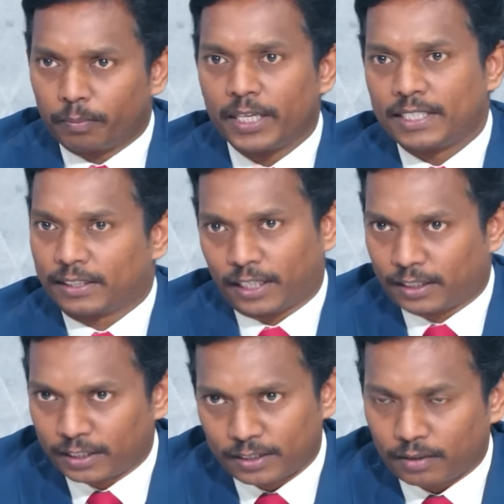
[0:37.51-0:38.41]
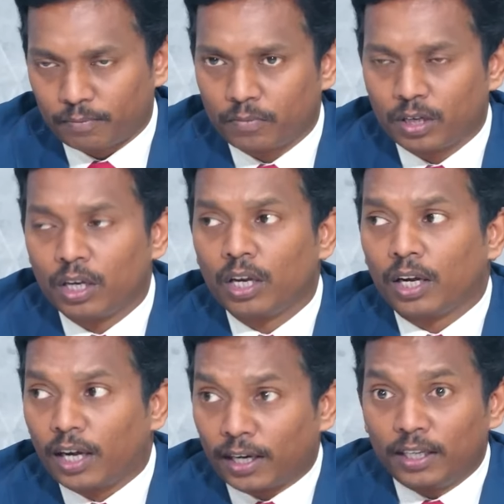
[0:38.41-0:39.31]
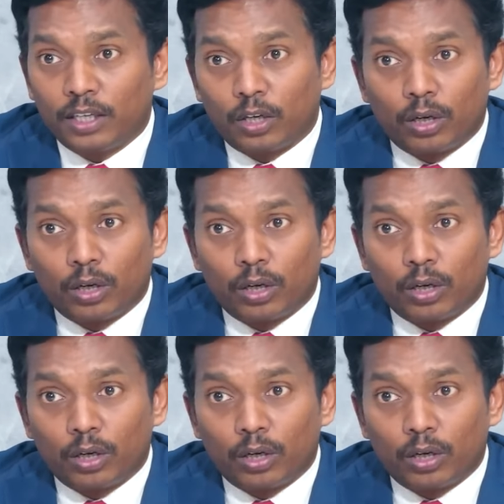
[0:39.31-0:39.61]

బేసిక్ టెక్నిక్ సార్ కానీ